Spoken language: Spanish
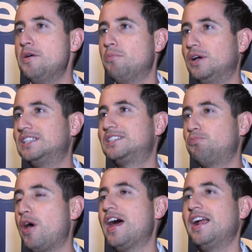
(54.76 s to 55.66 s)
pues
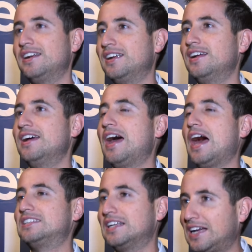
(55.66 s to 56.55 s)
puedan
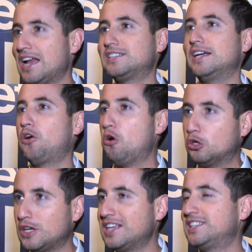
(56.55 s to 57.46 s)
acercarse,
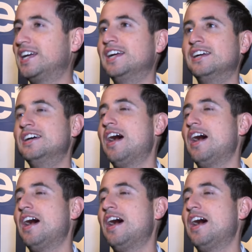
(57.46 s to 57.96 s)
conocerse,